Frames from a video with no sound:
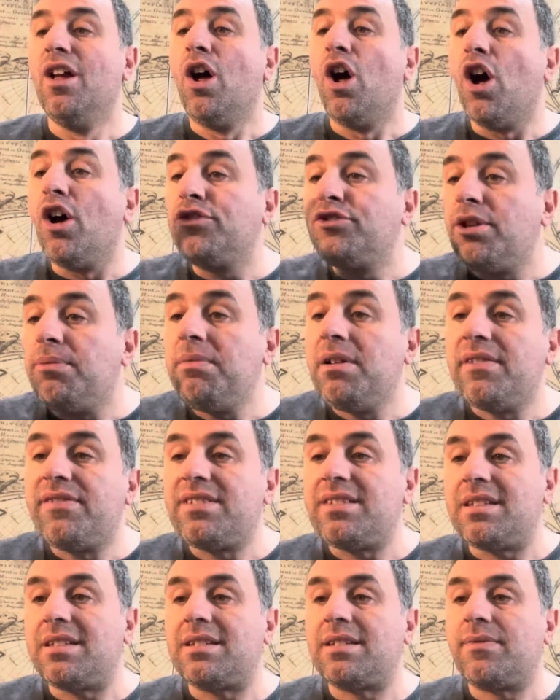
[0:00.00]
En
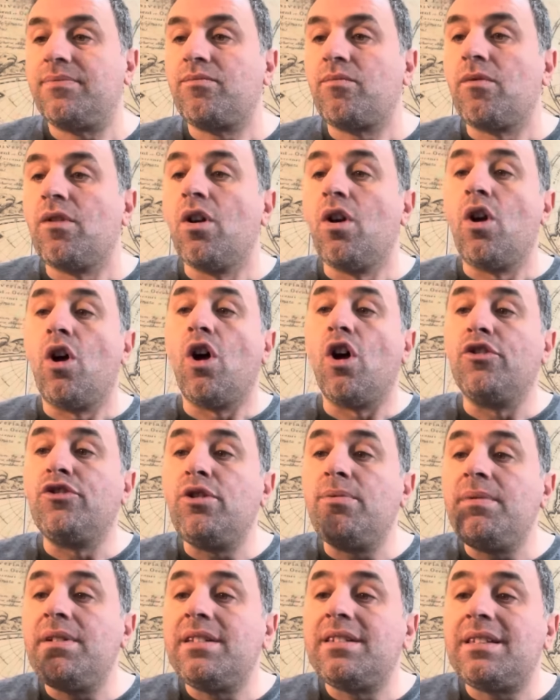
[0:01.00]
2006. En
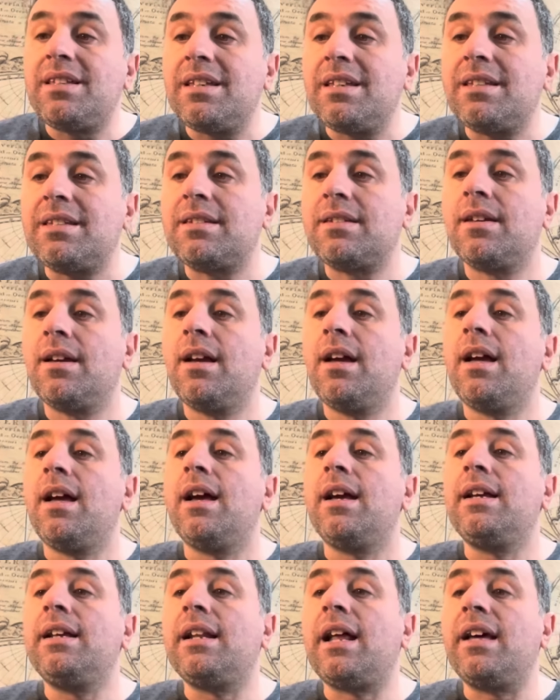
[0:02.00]
2006,
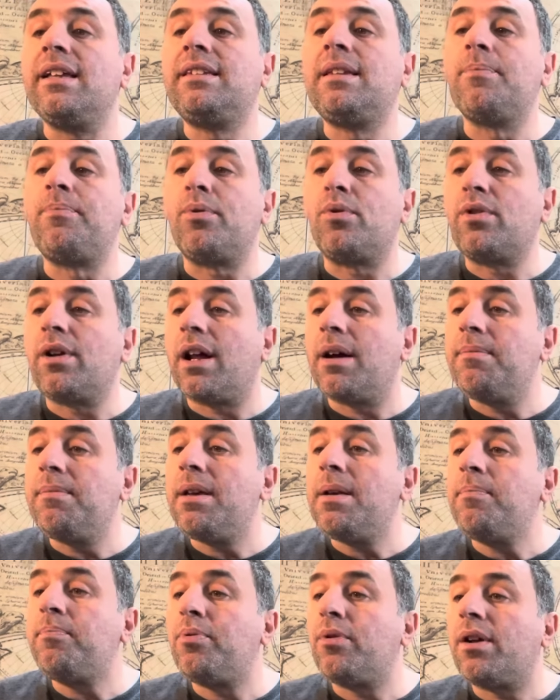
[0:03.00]
il a été
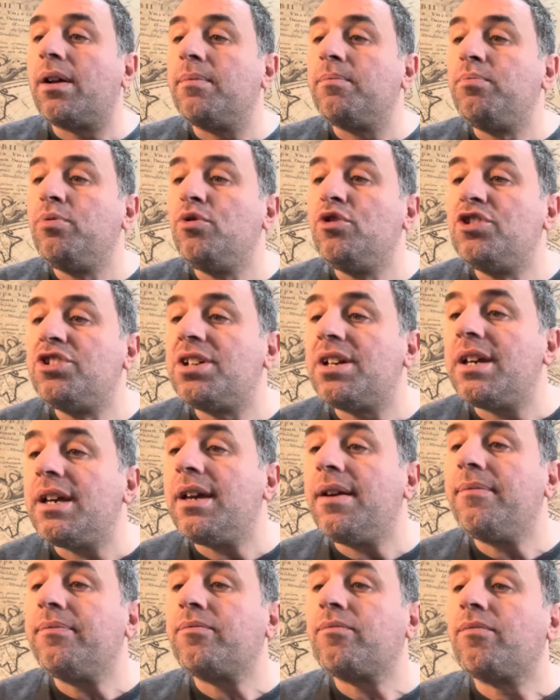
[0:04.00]
programmé pour un
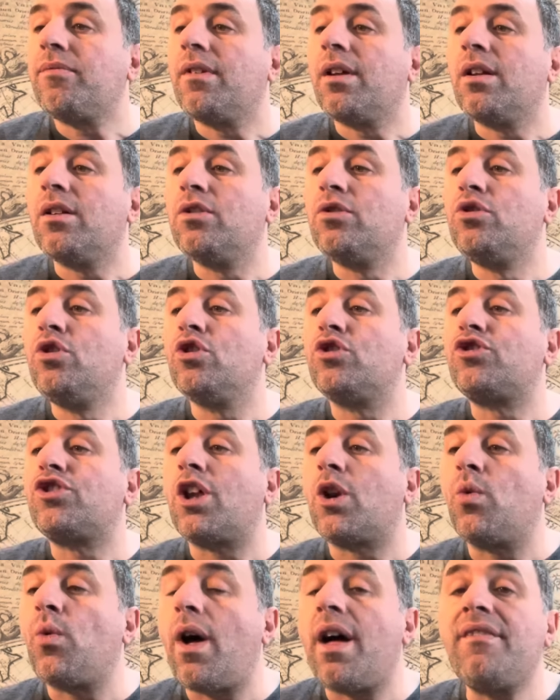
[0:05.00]
budget de
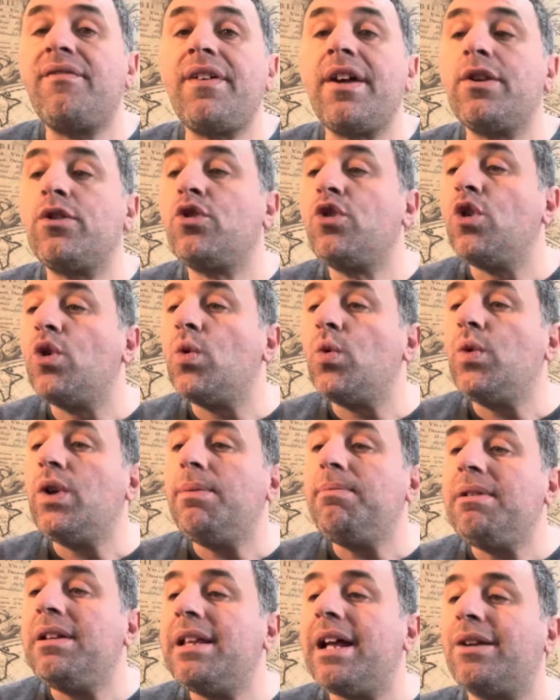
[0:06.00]

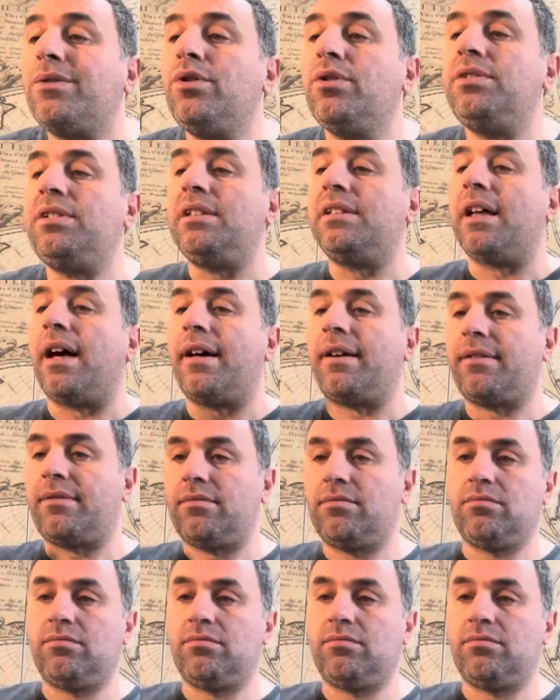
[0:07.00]
3,8 milliards de dinars.